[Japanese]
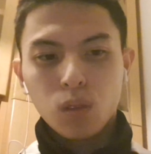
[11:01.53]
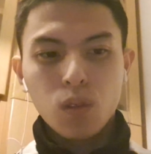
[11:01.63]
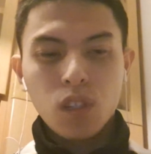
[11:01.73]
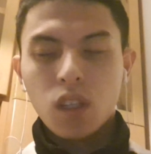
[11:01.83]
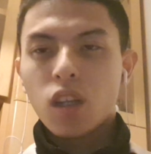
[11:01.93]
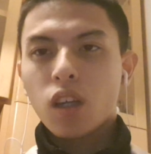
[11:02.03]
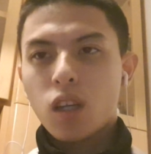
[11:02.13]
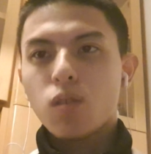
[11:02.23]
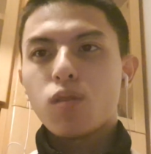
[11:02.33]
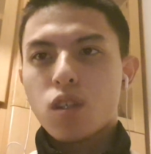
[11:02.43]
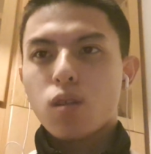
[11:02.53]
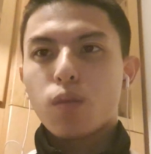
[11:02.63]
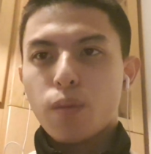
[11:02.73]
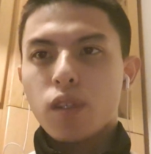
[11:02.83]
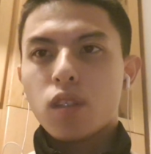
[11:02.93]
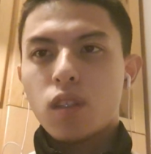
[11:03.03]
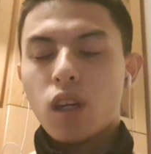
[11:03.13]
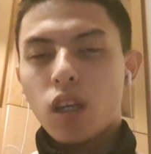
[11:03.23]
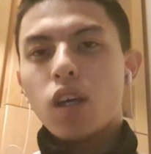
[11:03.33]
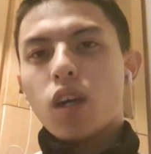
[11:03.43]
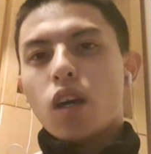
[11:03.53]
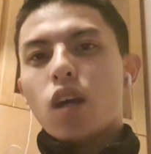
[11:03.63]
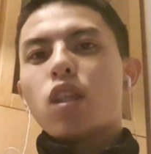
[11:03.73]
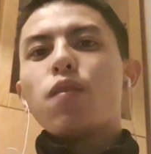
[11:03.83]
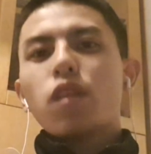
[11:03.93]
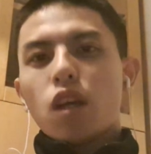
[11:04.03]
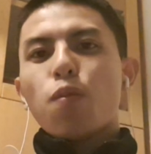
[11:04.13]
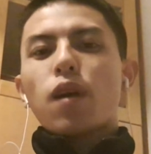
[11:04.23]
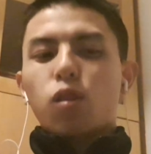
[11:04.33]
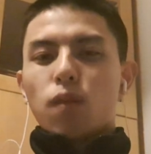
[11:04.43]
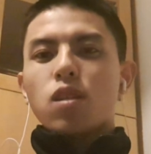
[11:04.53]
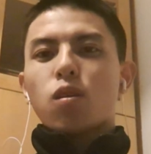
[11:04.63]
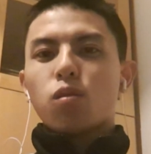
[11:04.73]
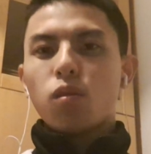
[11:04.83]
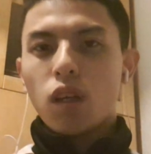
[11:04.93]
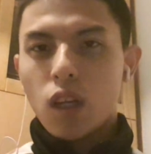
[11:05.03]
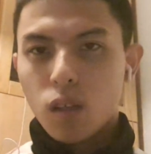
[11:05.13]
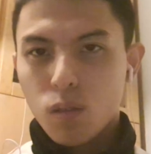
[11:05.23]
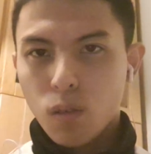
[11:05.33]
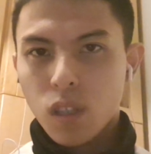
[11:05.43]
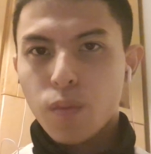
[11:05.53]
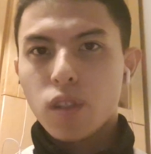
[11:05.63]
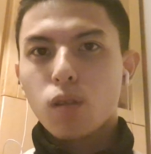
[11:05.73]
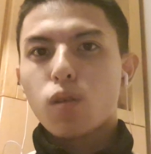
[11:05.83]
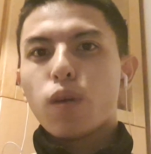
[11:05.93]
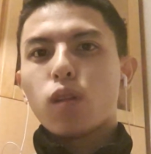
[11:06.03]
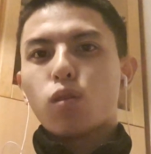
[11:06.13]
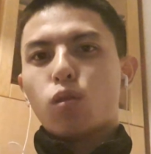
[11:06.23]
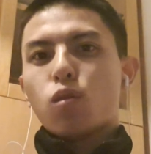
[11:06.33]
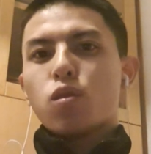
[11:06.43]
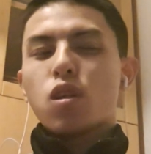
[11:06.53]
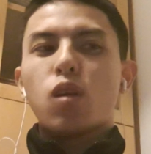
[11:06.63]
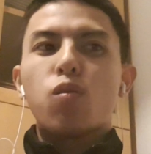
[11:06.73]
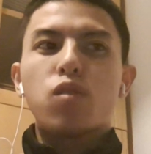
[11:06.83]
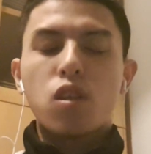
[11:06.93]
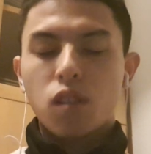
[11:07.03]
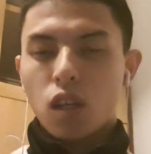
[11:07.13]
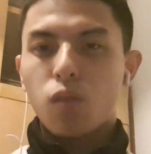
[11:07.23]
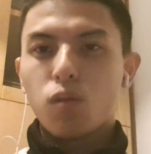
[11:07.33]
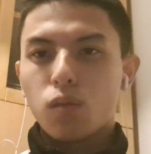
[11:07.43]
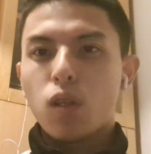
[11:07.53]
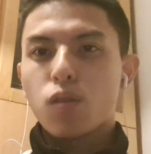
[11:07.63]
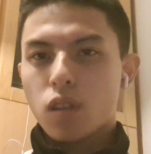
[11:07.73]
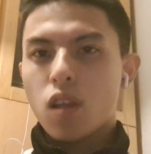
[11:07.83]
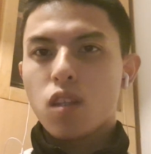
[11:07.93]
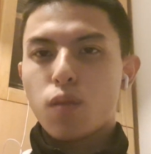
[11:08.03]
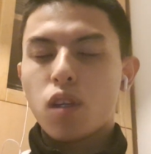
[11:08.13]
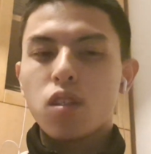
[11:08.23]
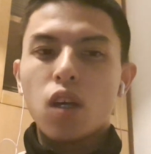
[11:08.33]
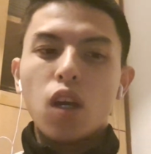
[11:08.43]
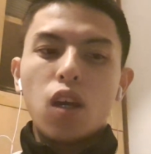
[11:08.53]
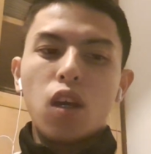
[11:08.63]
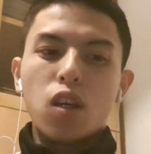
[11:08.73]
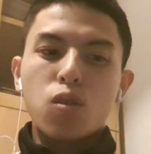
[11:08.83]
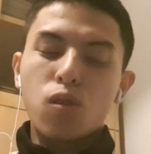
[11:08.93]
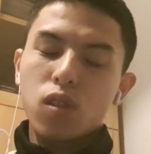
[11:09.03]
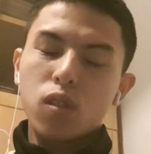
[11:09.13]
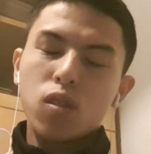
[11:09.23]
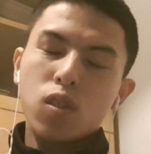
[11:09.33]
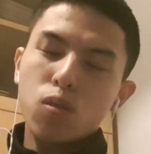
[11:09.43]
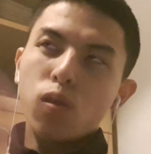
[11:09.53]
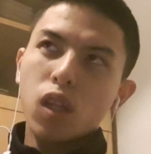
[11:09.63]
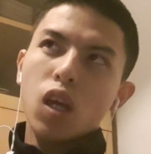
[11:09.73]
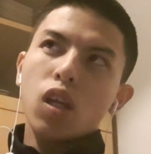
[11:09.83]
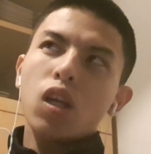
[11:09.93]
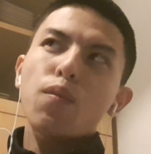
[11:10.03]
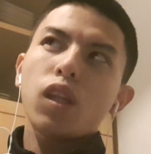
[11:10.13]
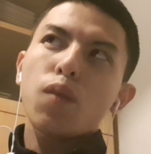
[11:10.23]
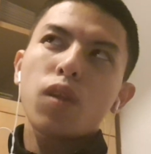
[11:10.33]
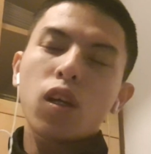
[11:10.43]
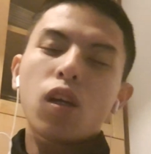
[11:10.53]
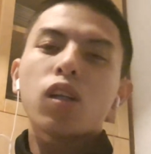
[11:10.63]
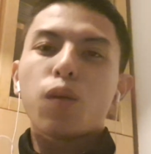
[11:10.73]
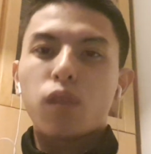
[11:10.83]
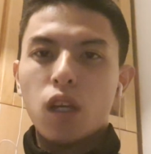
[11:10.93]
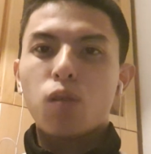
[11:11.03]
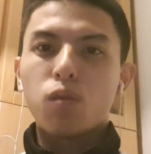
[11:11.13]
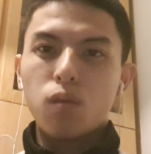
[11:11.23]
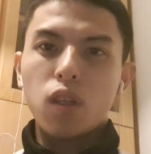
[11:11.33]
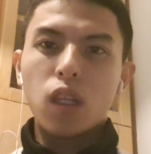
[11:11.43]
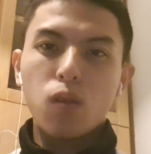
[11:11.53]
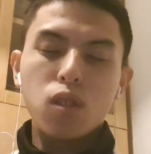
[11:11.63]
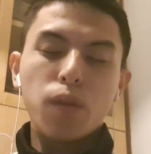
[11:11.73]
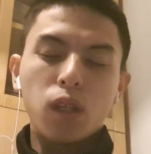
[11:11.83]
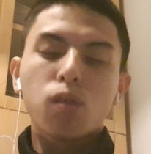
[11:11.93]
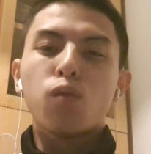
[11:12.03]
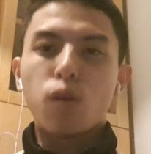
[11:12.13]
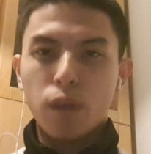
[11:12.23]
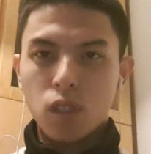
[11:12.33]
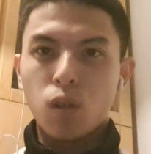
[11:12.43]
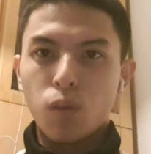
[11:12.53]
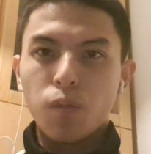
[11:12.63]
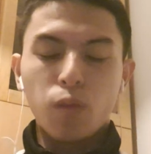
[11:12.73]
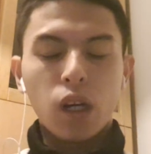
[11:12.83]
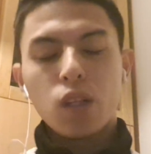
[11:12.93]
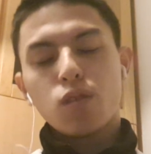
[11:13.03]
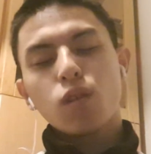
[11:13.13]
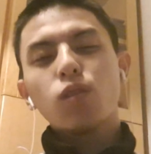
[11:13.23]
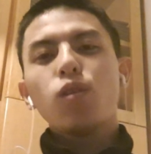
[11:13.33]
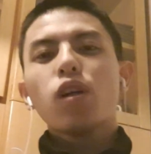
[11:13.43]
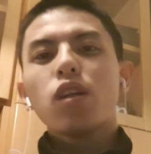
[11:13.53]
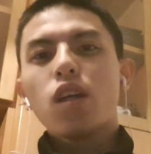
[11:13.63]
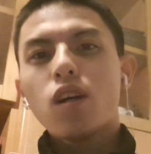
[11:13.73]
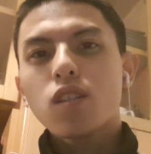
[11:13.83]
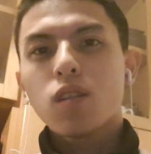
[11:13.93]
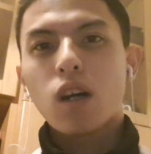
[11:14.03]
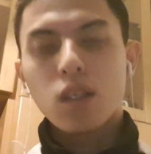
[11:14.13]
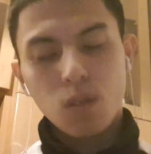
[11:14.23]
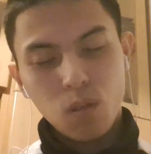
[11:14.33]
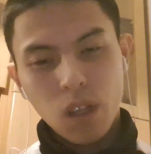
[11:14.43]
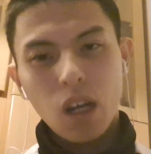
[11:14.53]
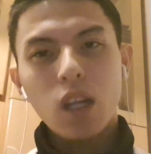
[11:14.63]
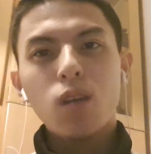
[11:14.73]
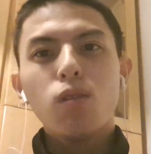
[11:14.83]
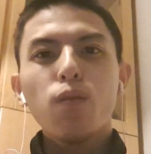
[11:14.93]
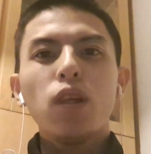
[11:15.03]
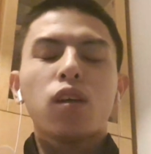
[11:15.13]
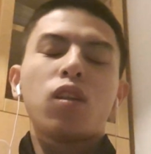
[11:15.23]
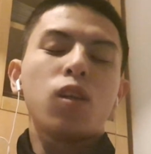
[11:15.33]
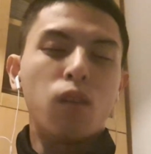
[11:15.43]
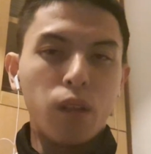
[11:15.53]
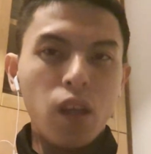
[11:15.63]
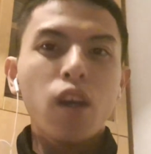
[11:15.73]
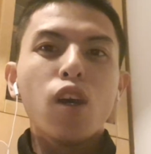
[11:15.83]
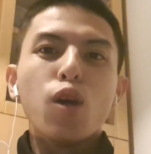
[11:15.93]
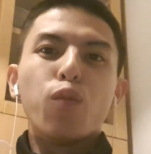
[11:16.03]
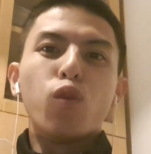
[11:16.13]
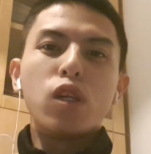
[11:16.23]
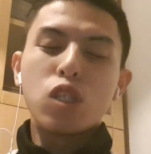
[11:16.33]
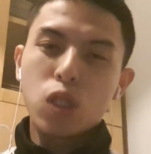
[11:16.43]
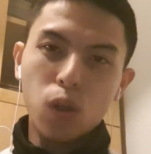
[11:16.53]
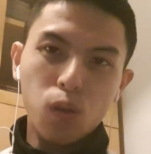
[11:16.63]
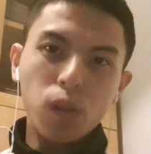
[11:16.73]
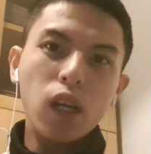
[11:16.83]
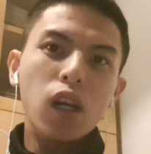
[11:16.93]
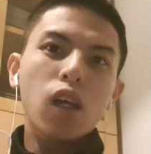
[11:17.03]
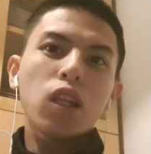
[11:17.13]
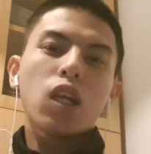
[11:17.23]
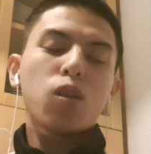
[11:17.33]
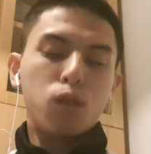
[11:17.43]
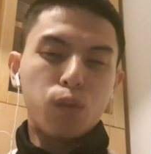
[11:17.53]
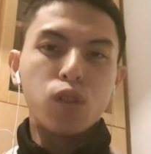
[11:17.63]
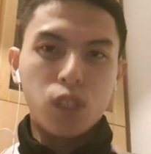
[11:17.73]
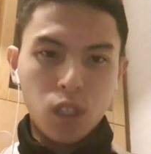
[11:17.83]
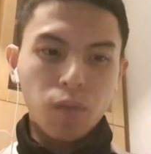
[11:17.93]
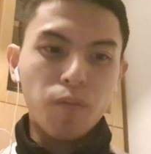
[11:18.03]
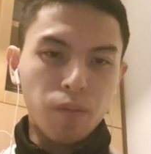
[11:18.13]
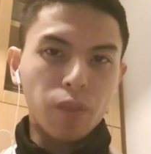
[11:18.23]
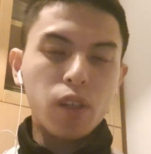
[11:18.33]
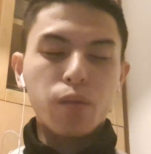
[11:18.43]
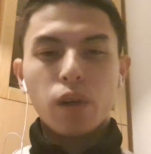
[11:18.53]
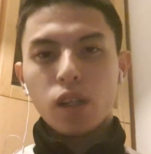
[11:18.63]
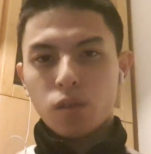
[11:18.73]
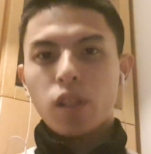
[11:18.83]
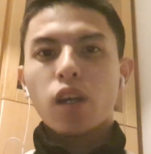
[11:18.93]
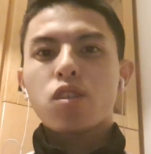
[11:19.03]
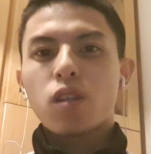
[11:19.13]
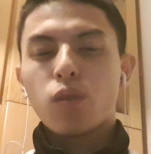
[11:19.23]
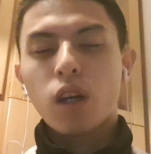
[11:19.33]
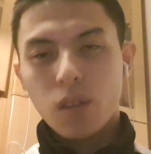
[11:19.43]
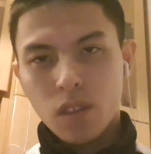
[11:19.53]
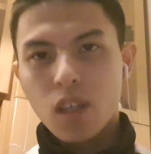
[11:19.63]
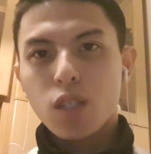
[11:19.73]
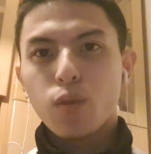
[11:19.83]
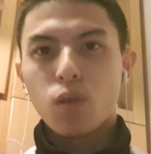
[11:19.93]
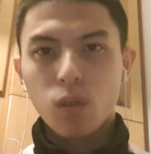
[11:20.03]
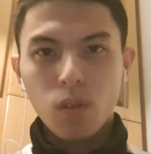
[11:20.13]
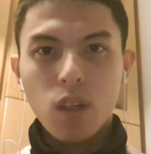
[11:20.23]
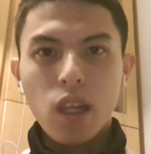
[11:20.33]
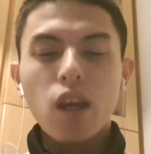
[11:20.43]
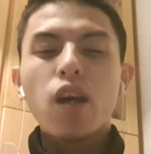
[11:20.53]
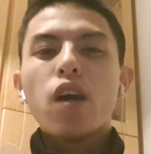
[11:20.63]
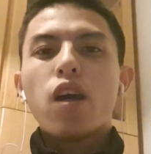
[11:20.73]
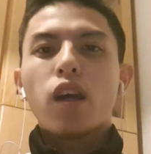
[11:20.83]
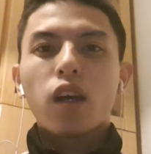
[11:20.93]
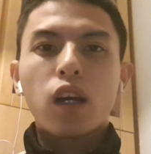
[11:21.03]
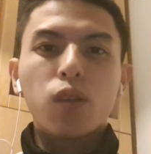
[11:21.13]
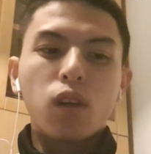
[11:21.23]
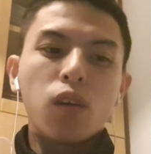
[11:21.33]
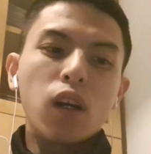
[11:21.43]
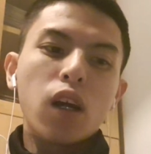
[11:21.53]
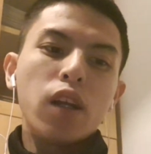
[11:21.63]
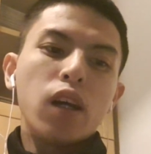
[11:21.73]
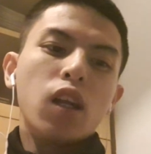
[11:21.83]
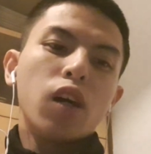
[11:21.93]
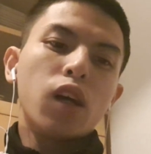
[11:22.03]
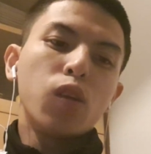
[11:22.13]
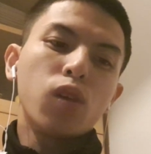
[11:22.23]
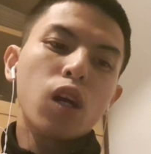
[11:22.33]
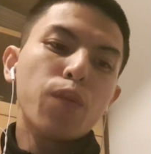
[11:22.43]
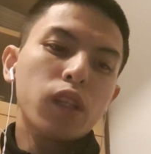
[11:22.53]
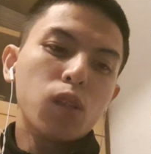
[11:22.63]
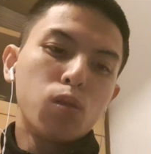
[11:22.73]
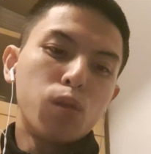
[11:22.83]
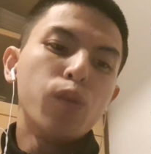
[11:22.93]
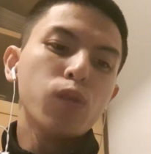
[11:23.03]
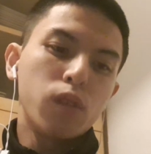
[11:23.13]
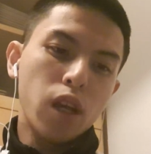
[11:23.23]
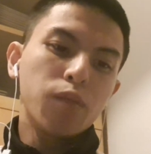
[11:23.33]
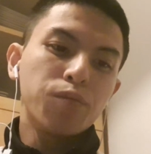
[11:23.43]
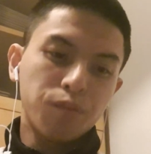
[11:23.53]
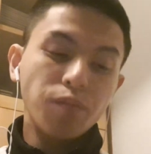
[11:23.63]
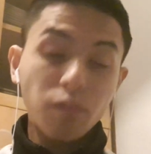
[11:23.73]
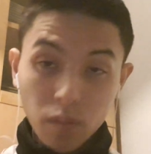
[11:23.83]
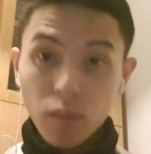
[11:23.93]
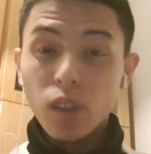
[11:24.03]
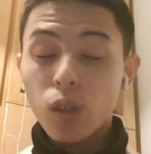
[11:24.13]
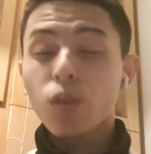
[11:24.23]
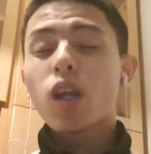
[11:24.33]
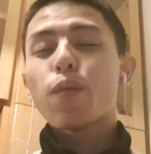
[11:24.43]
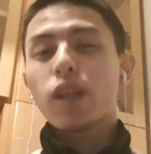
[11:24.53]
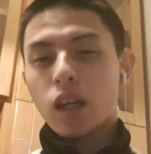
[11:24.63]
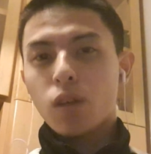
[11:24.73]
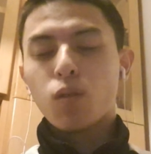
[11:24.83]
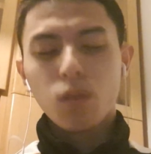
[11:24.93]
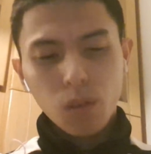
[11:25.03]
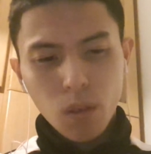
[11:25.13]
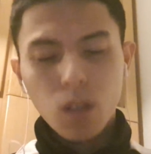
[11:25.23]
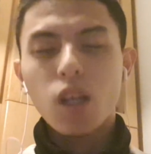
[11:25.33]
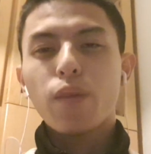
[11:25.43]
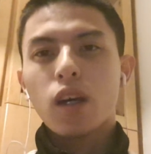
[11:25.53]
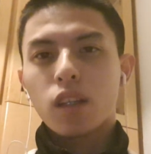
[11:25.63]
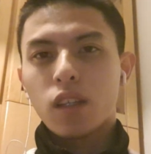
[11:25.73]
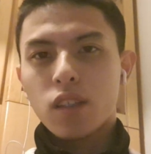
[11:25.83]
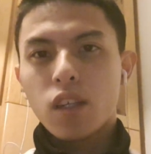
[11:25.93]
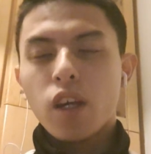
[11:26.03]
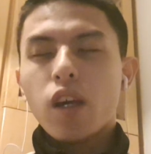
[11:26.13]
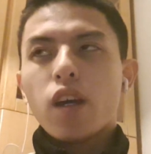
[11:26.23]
過ごしていただけると嬉しく思います。はい。えー、ではね、あの皆さん本当にありがとうございました。コメント、全日本選手権、本当にお疲れ様です。えー、直で生で見られた方もね、本当に楽しめたと思いますよ。もう羽生くんの4回転アクセル、あそこでアーィフ見れたっていうのはね、もう一生の宝になると思うし、うん、まあそれだけじゃなくて他の選手も本当にね、えー、怪我とかを抱えながらあの頑張ったと思うので、うん、ドラマだ。本当にドラマがあったです。